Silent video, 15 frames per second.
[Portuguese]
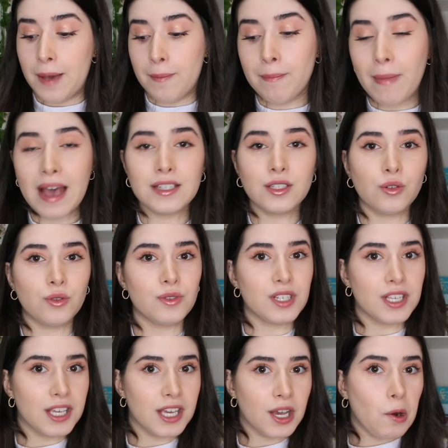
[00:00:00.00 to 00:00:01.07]
Mas eu
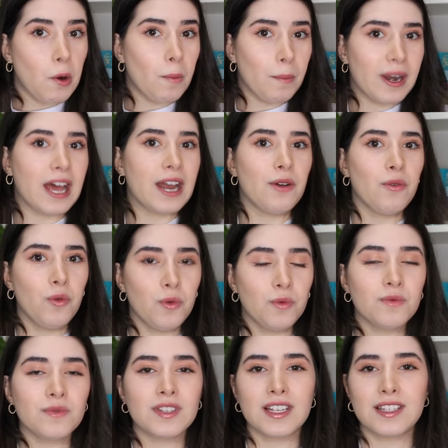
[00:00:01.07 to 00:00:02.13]
consegui comprar
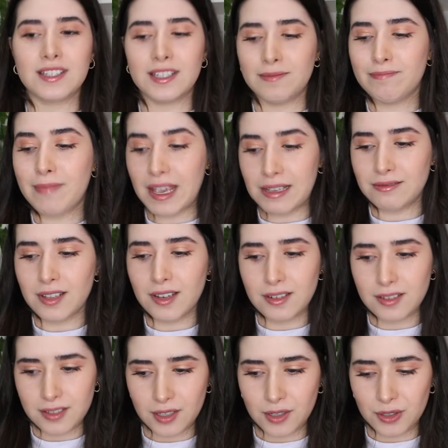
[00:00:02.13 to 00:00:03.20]
alguns, assim, bem
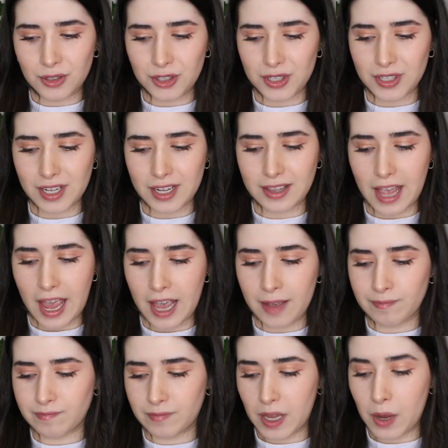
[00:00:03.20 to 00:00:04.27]
interessantes até.